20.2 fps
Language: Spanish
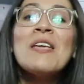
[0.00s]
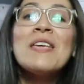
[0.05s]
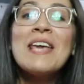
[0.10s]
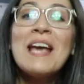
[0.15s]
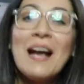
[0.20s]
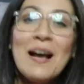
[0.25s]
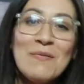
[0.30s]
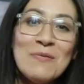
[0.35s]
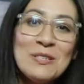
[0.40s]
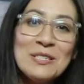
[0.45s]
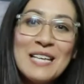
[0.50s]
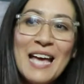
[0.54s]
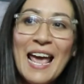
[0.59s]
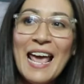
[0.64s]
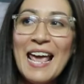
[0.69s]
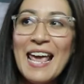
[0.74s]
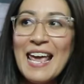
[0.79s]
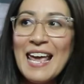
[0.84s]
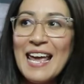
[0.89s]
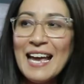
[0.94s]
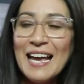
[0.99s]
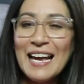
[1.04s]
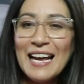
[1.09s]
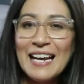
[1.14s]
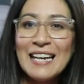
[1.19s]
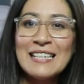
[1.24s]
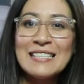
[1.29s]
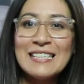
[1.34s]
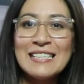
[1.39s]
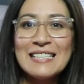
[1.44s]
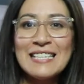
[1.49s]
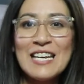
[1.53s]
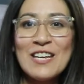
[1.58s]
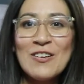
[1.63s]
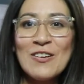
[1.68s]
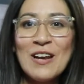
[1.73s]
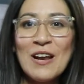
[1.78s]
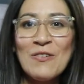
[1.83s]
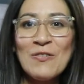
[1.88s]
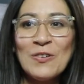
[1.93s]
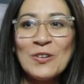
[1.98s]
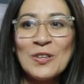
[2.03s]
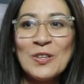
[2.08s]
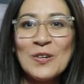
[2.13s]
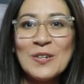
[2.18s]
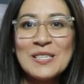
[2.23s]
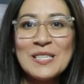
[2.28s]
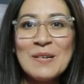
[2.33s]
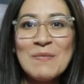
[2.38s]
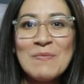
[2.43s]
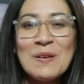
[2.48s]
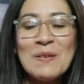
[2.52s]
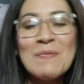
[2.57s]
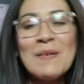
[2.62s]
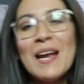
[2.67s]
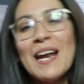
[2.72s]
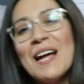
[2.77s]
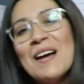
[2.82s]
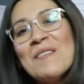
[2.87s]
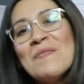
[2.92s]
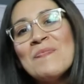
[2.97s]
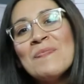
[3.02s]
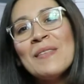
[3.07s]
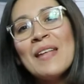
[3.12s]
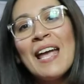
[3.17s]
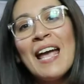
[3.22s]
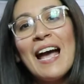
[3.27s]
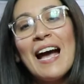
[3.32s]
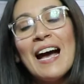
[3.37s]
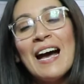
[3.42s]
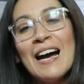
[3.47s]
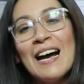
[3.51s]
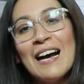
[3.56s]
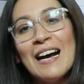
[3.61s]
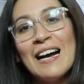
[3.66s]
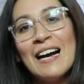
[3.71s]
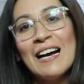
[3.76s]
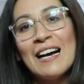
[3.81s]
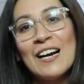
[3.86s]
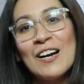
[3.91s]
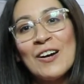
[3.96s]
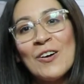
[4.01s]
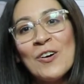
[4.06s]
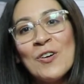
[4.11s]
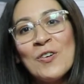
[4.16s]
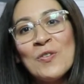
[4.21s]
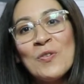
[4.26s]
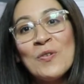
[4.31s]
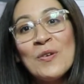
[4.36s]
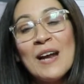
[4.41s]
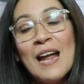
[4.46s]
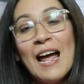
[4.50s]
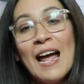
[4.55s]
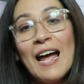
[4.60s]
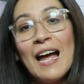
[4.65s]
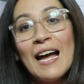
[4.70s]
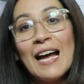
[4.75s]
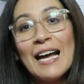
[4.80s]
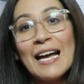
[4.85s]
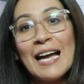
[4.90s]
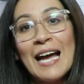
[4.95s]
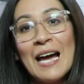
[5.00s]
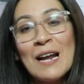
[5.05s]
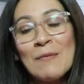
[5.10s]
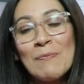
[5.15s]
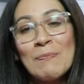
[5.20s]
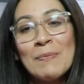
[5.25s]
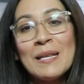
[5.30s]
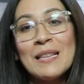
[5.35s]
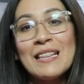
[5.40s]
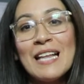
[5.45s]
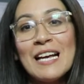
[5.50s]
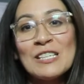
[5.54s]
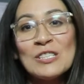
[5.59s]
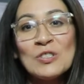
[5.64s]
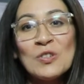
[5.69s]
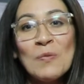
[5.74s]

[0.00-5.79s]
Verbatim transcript: Llegamos ahí, les enseño la foto, esta primera, ah, con una carpita